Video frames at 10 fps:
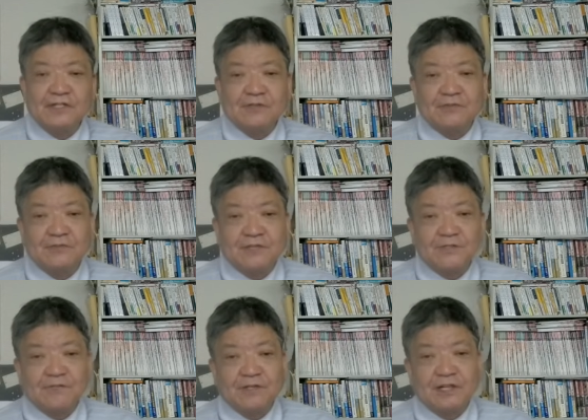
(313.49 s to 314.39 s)
円か4兆円
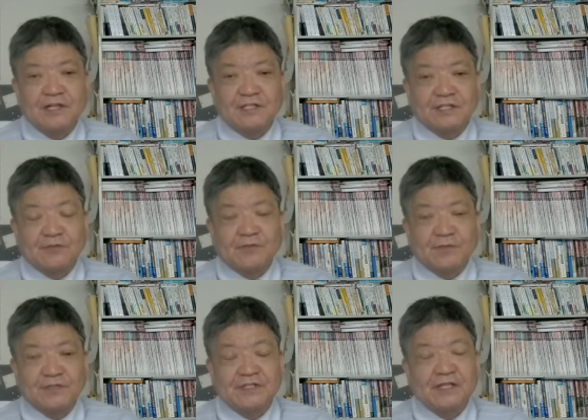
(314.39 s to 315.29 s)
の保険会社だったと思い
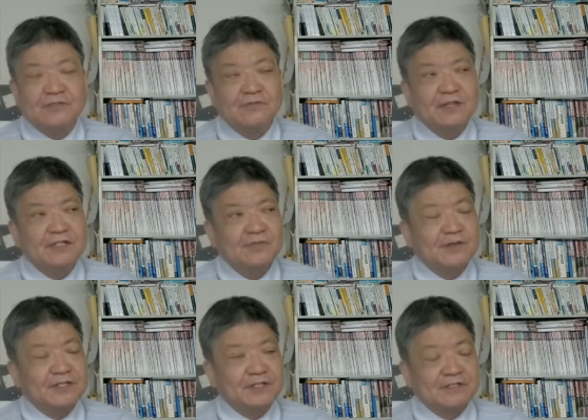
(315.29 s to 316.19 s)
ます、3兆円規模
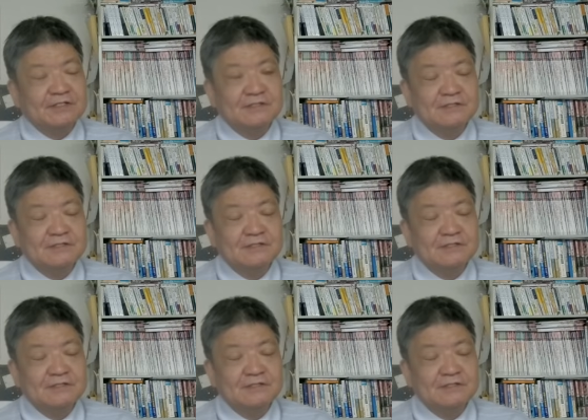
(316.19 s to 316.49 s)
やったかな、